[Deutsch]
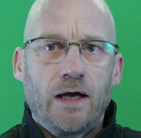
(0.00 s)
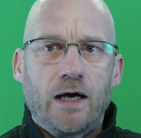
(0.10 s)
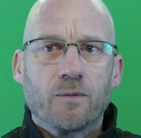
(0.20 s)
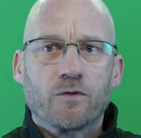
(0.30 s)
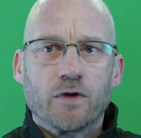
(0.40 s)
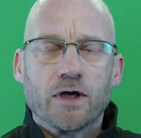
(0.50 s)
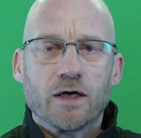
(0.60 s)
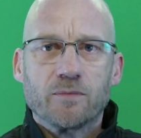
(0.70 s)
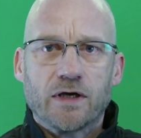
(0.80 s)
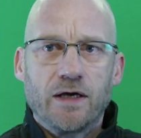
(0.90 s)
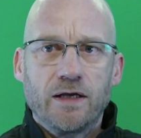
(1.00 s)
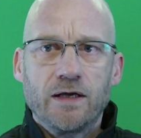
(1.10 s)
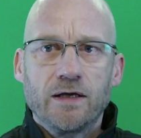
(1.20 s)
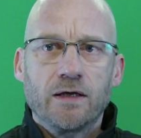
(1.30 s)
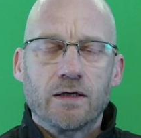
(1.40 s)
am Sonntag im
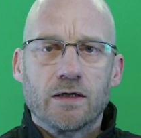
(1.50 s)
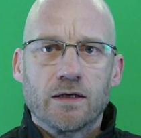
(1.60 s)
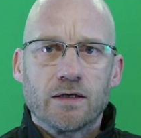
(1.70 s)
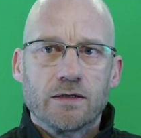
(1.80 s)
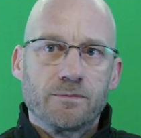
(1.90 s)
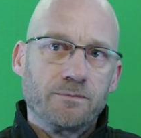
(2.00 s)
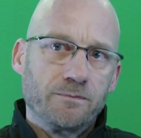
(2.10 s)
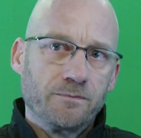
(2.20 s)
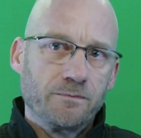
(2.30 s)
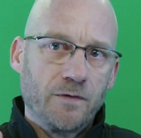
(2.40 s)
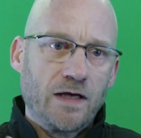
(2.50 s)
Training ähm,